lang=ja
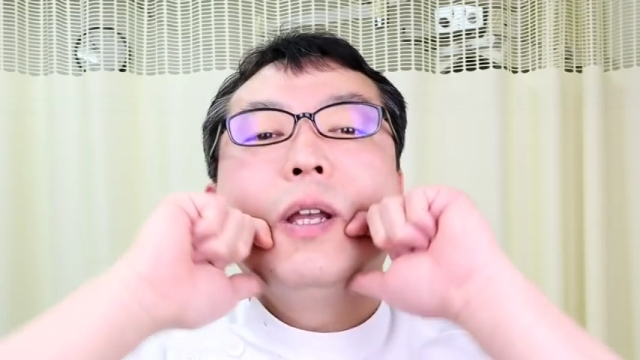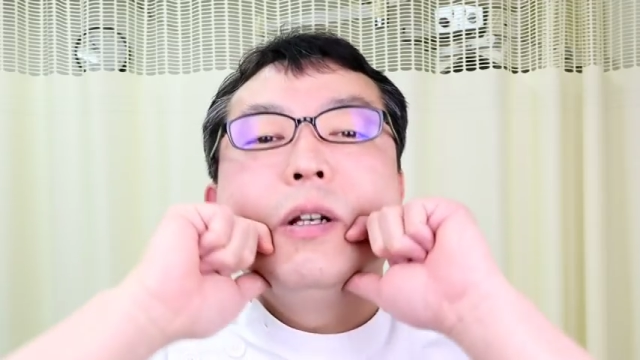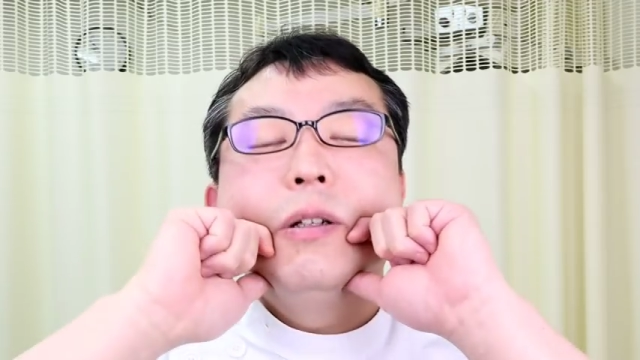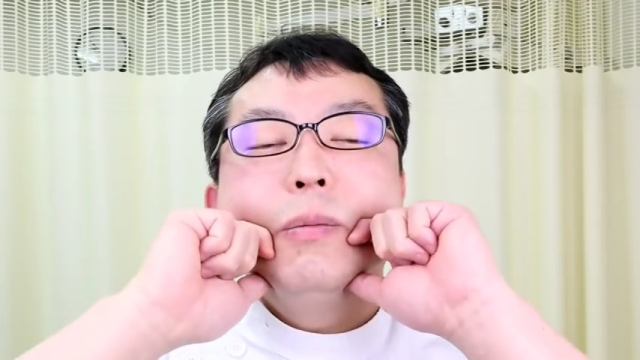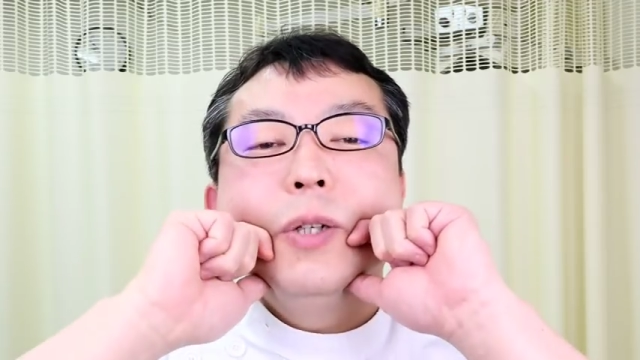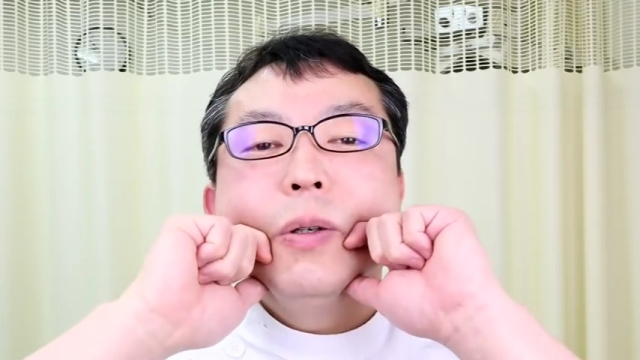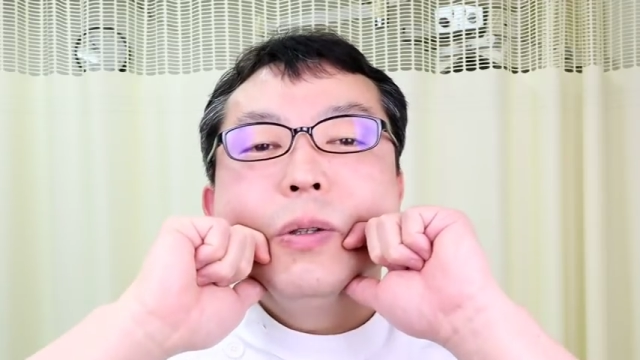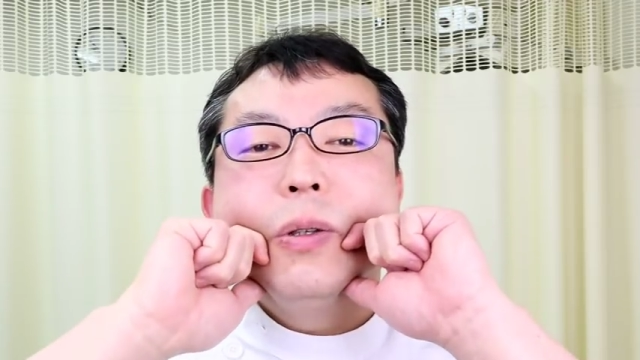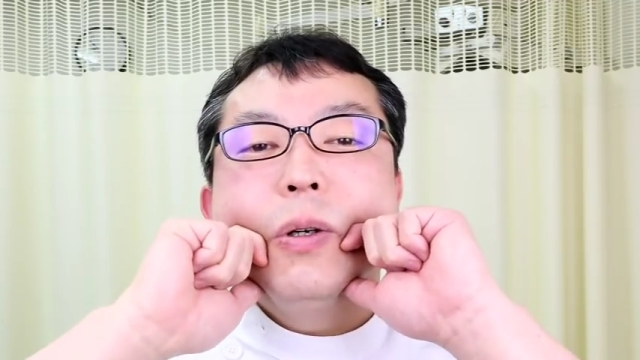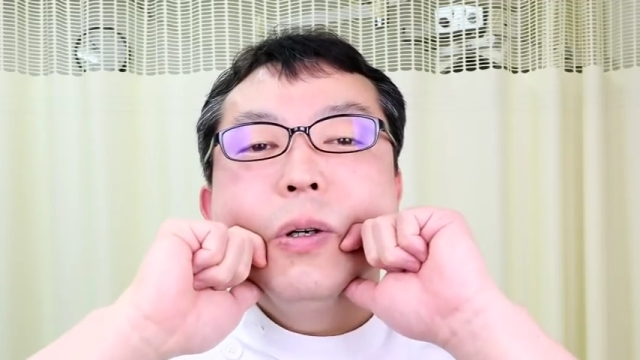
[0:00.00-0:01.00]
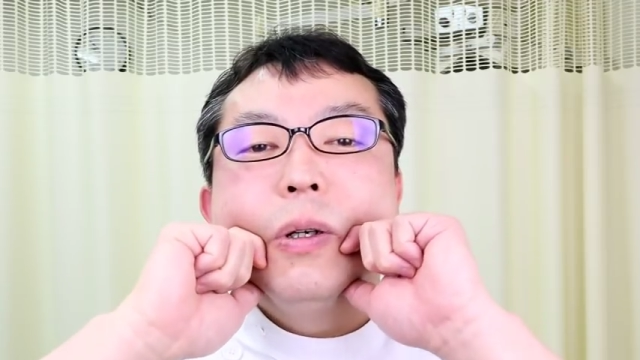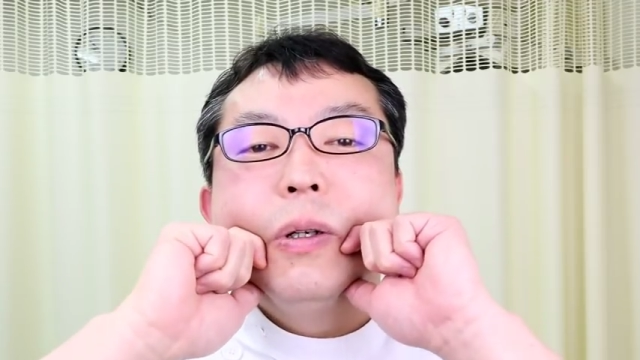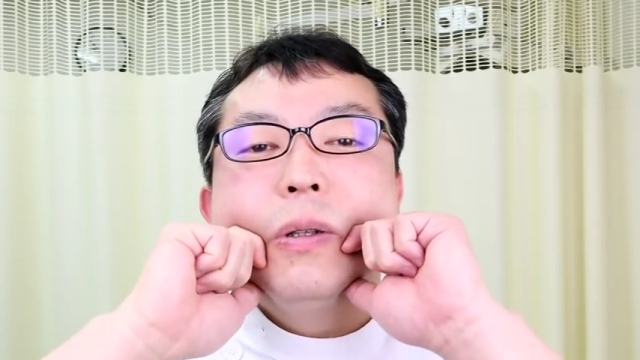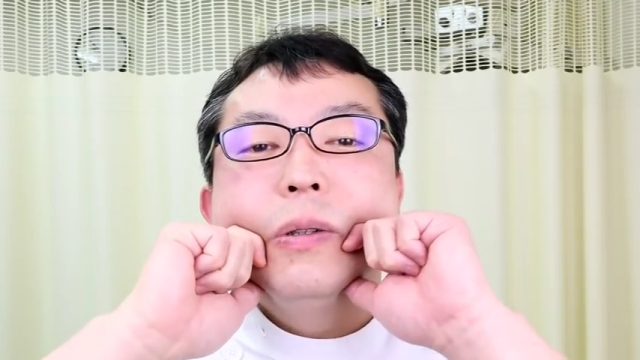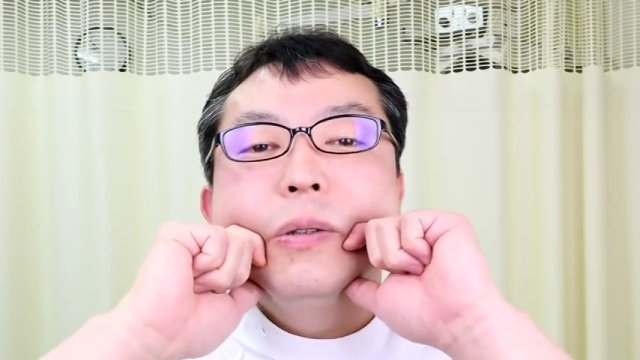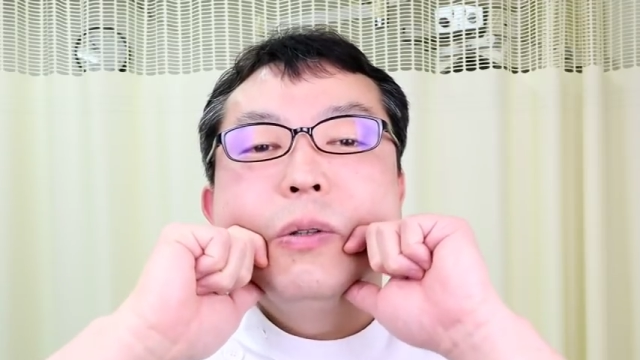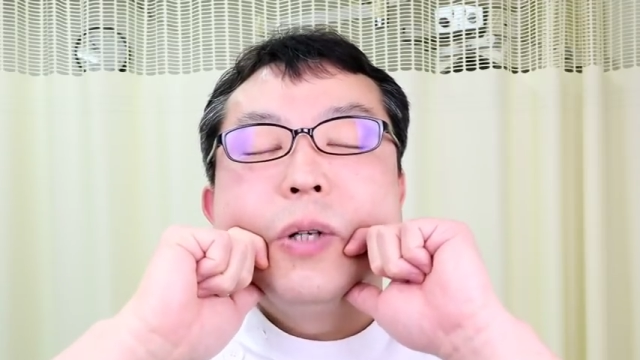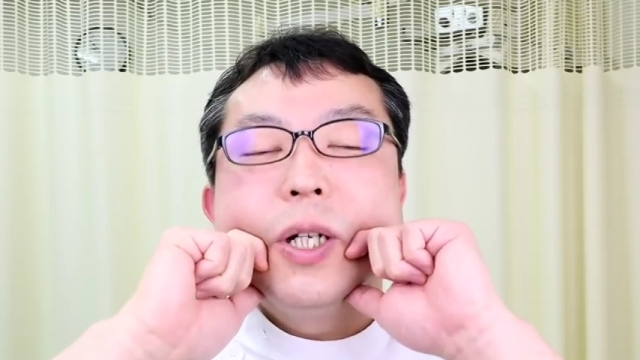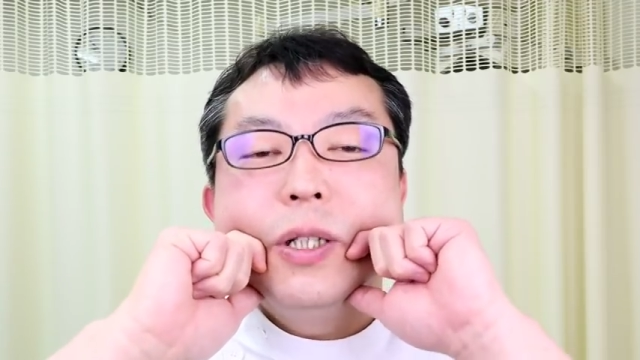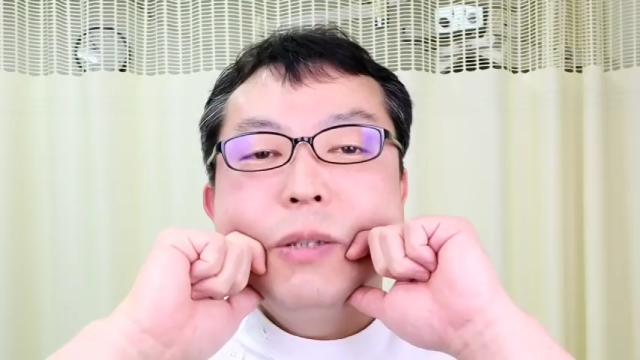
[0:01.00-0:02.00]
手首ごと
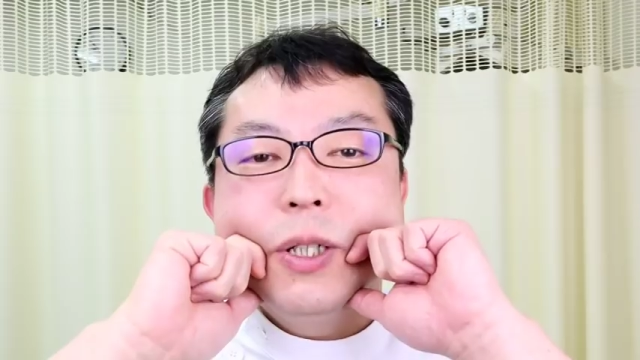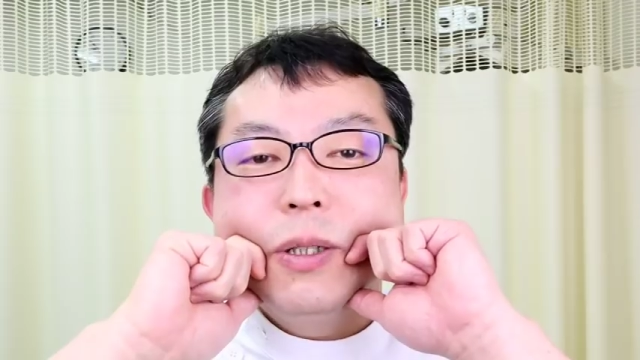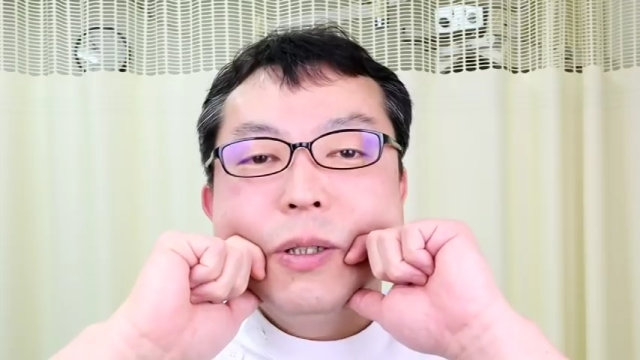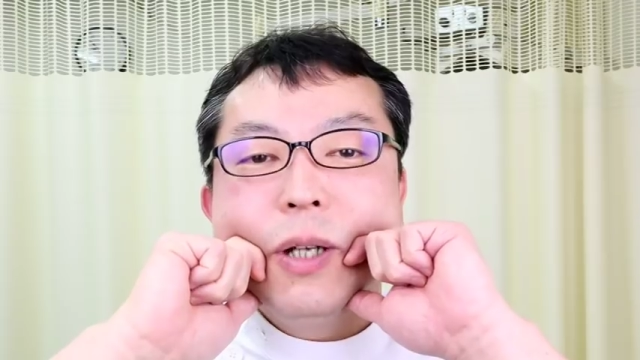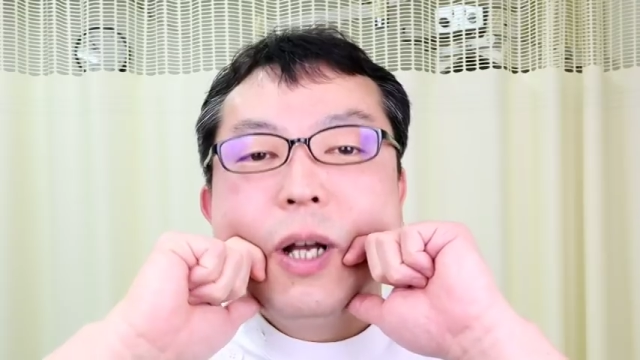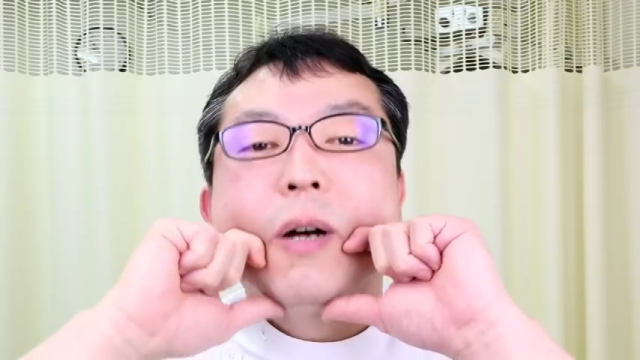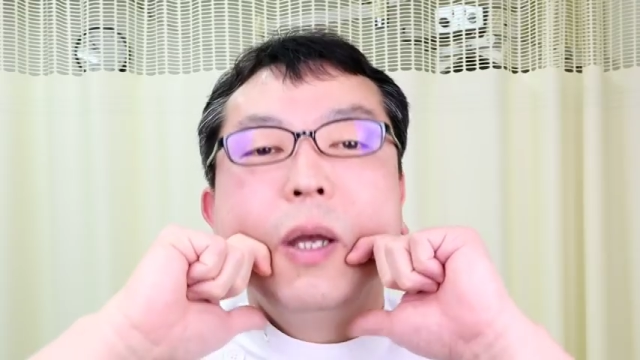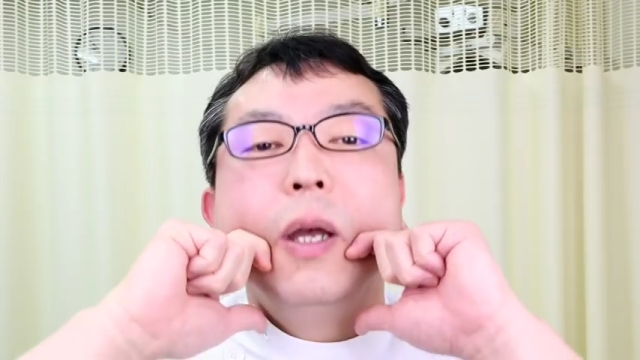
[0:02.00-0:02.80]
動かしますが、